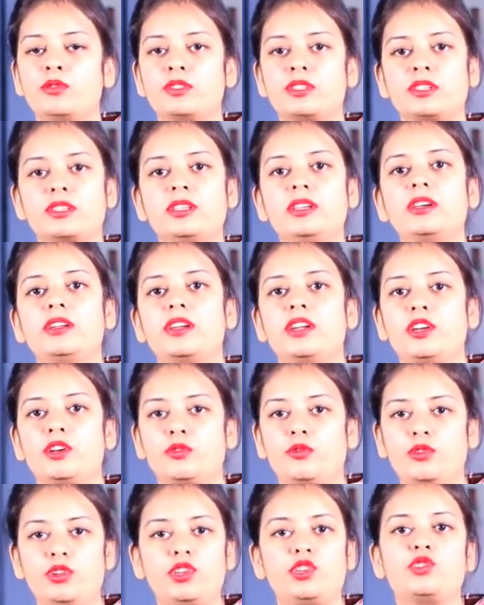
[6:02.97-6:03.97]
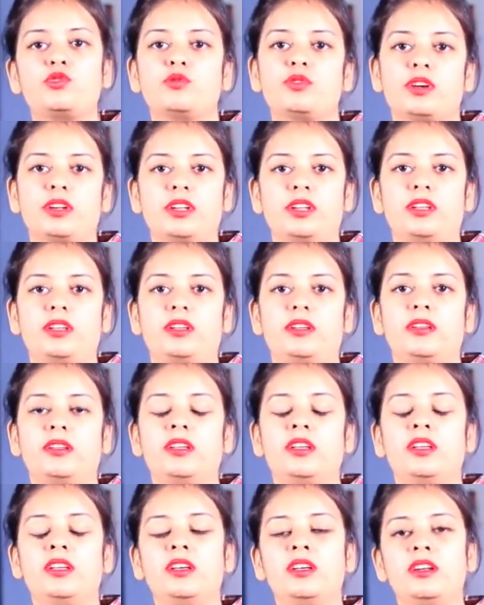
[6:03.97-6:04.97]
हो सकती है क्रेडिट नोट इशू करने की
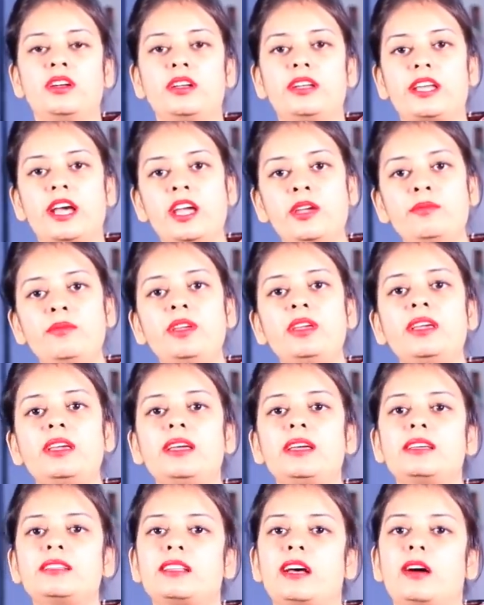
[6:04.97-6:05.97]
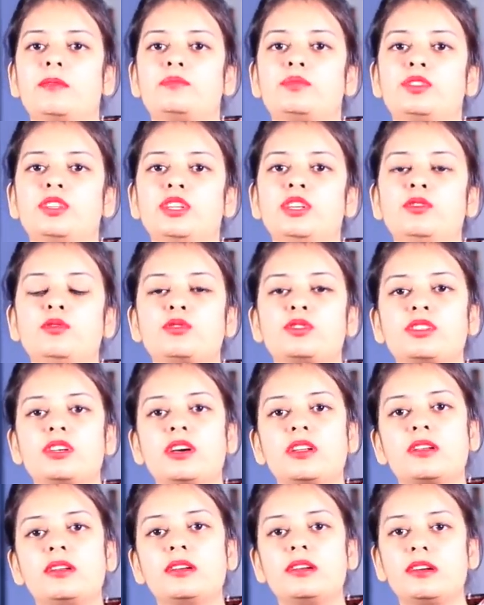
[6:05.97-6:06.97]
टाइमिंग के हिसाब से
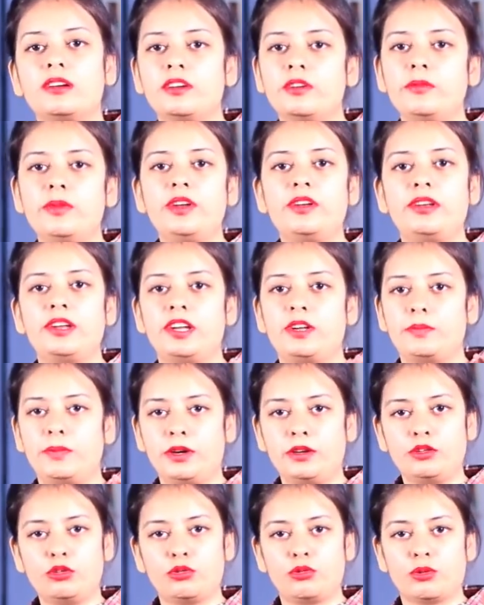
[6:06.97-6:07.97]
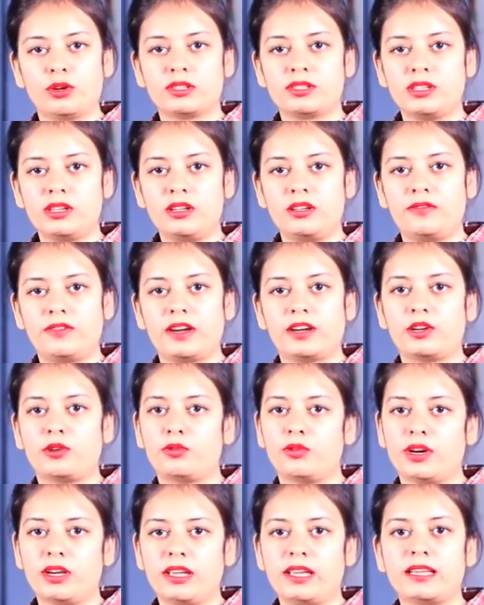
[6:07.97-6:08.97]
उसका रिटर्न में ट्रीटमेंट थोड़ा सा
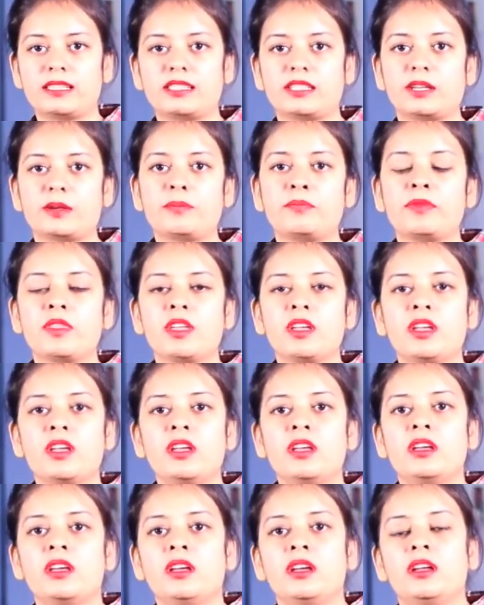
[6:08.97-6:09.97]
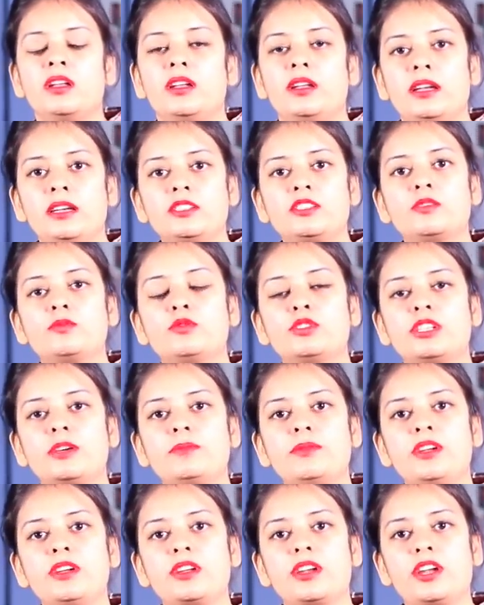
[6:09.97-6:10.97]
इफेक्ट होगा कैसे लेट सपोज
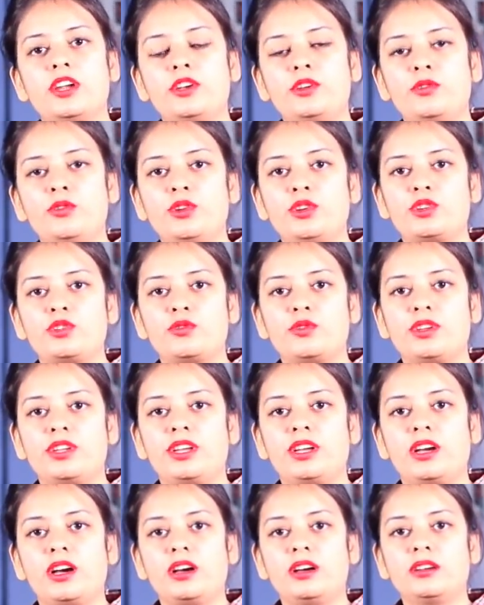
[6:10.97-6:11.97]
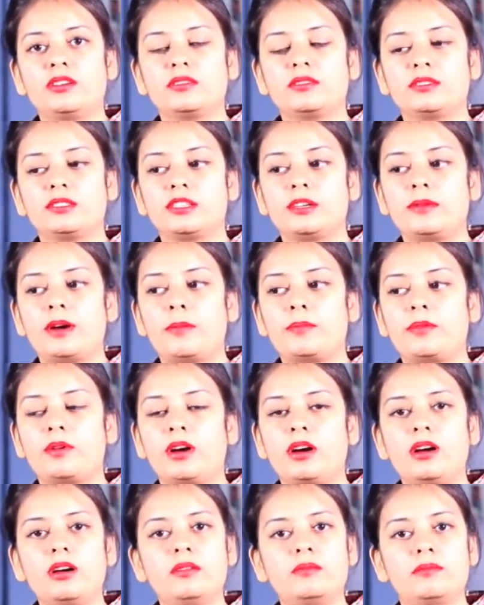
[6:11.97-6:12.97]
आपने क्रेडिट नोट इशू किया जब
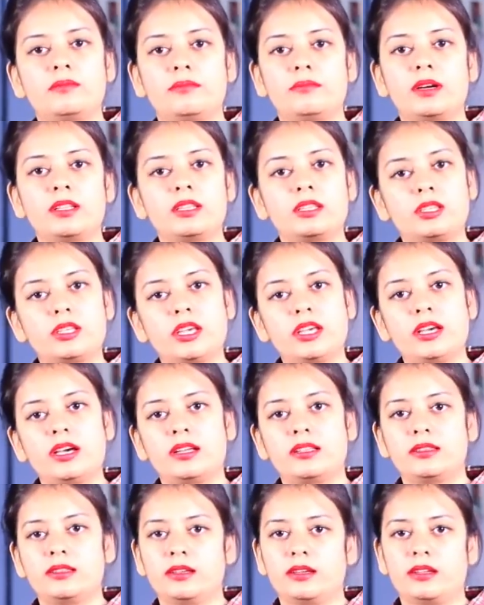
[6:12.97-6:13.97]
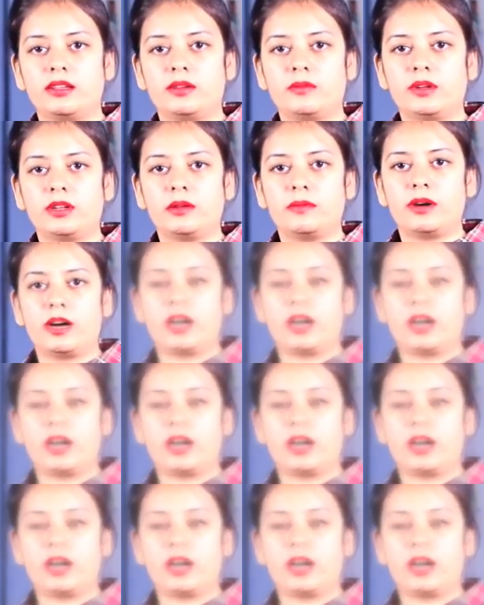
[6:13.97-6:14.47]
आपका मंथ के अंदर ही मतलब